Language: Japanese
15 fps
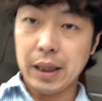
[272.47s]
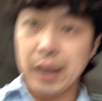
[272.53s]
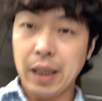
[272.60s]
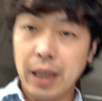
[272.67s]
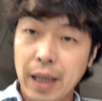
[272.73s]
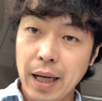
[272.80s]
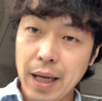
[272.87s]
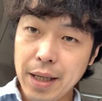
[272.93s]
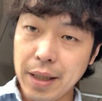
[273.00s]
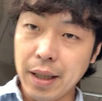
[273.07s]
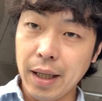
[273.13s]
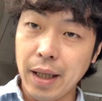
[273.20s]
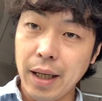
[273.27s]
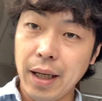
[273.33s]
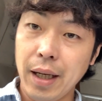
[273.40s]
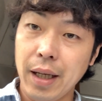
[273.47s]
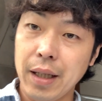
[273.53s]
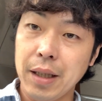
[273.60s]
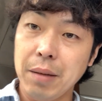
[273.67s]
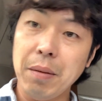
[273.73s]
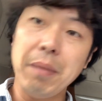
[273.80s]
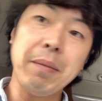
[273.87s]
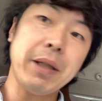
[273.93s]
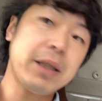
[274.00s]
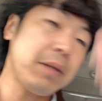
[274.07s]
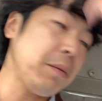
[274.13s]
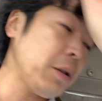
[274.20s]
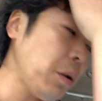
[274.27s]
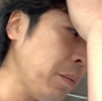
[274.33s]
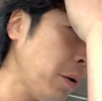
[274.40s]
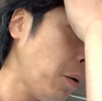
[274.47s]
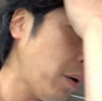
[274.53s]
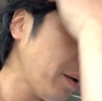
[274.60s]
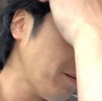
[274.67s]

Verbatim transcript: はい、えー、に便目積み込み終わりま